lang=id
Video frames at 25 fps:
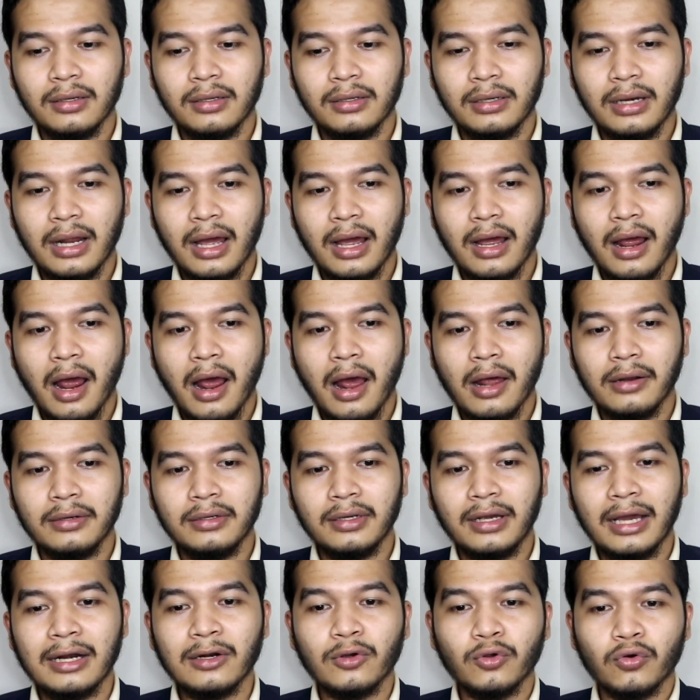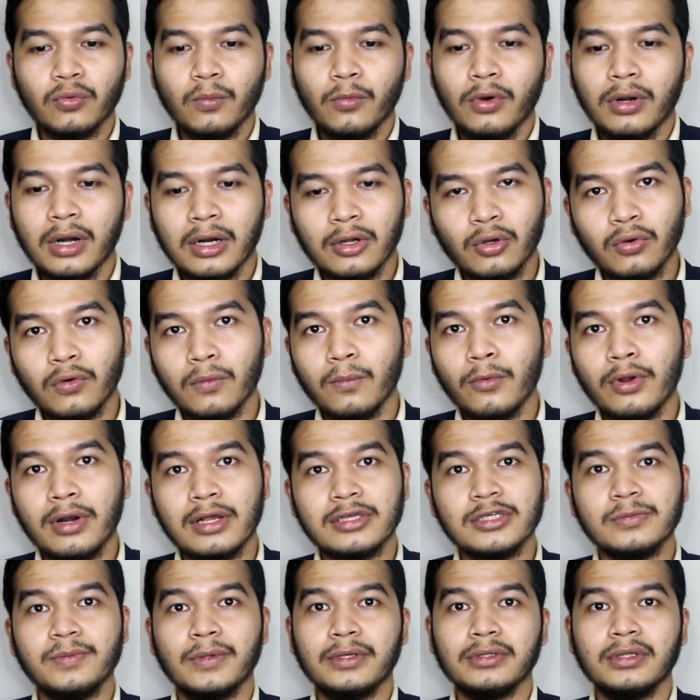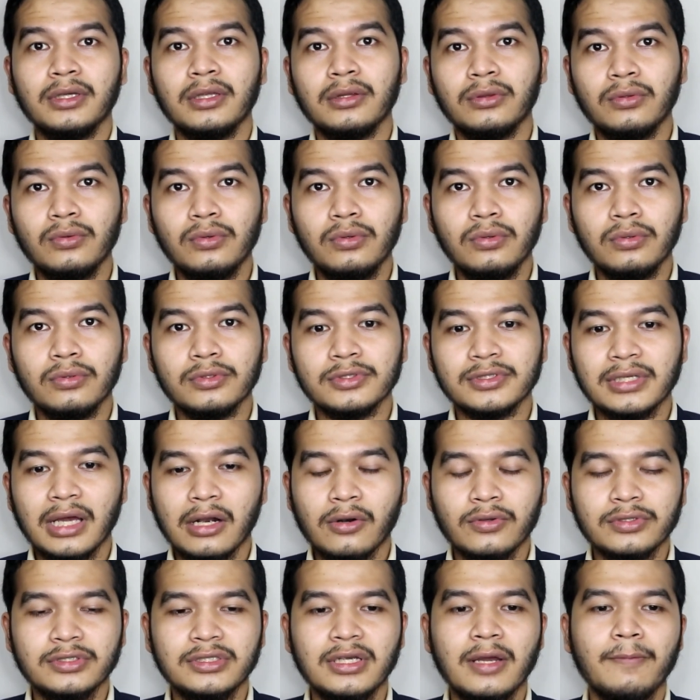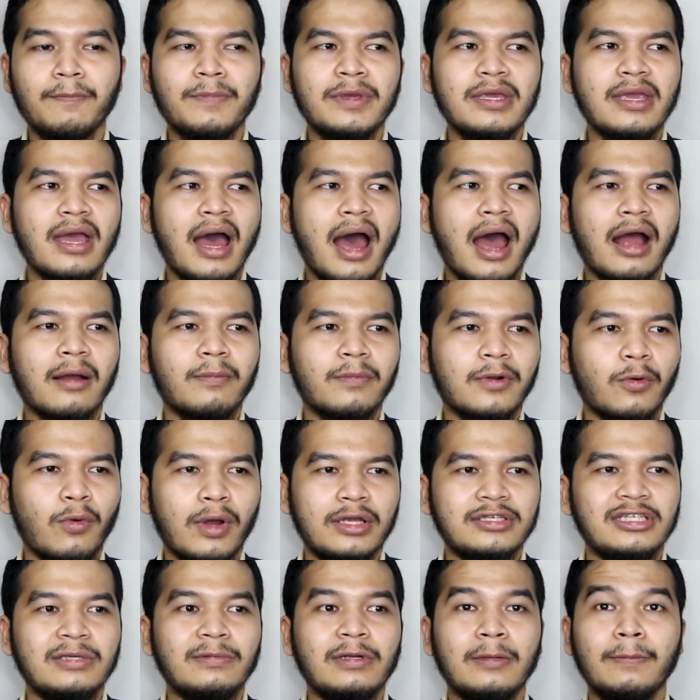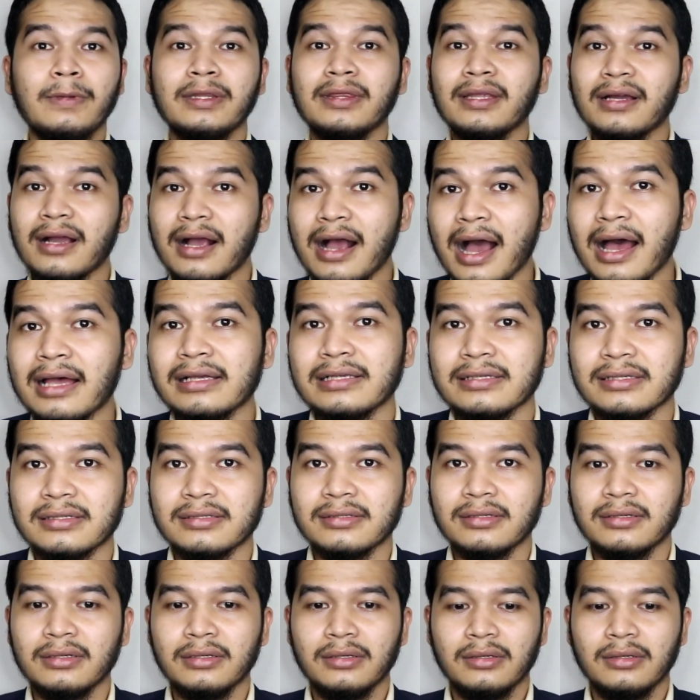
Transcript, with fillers: Nah, dengan kerumunan-kerumunan seperti itu, seharusnya pihak berwajib lebih tegas